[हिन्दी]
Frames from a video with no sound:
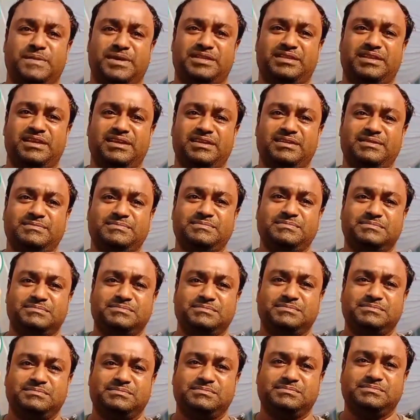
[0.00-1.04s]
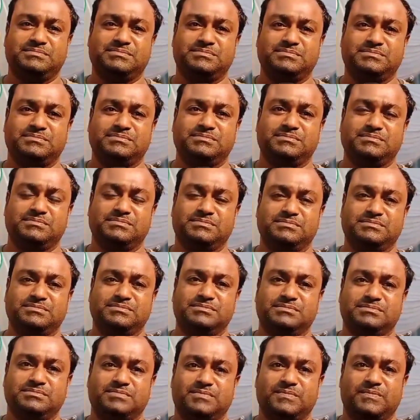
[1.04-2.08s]
समिति कब से
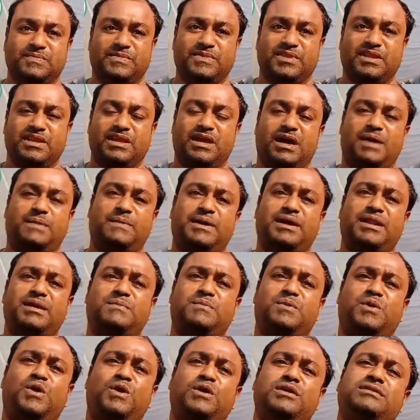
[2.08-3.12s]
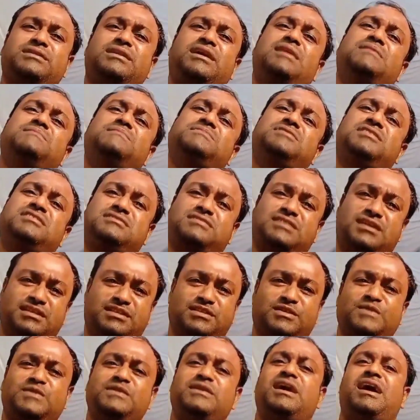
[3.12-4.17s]
कार्यक्रम हमारा बहुत टाइम से
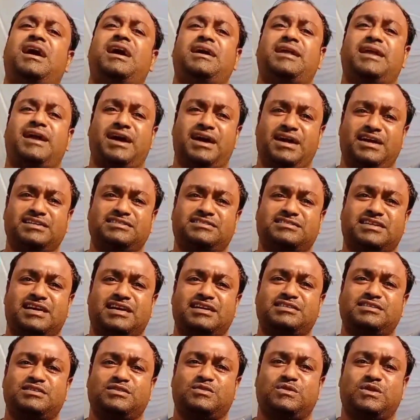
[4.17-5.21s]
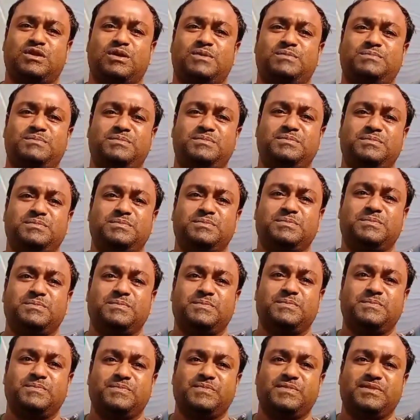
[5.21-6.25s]
चलते हुए आ रहा है इस कार्यक्रम
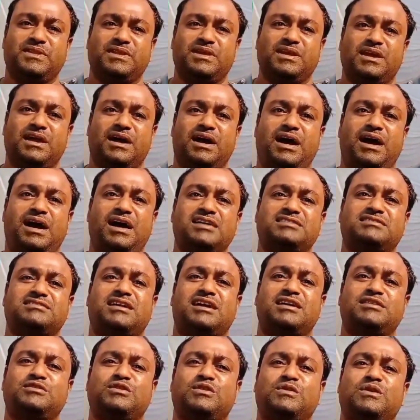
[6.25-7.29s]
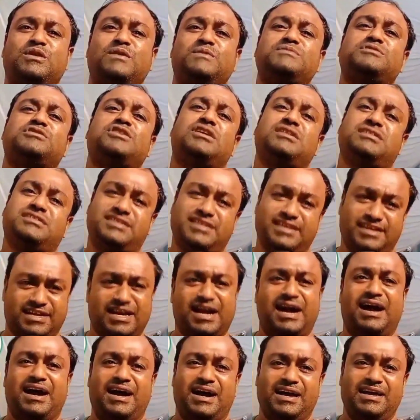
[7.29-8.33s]
आज क्या कार्यक्रम आज कार्यक्रम षष्ठी
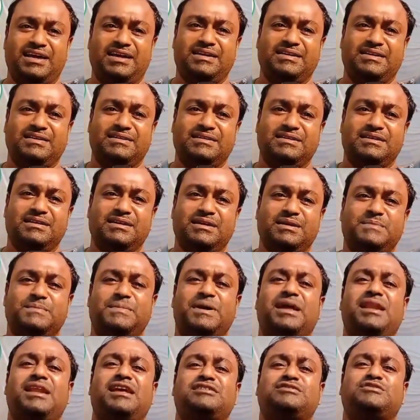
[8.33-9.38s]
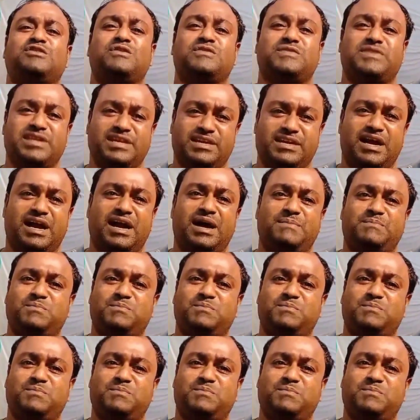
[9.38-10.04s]
का है पहला षष्ठी का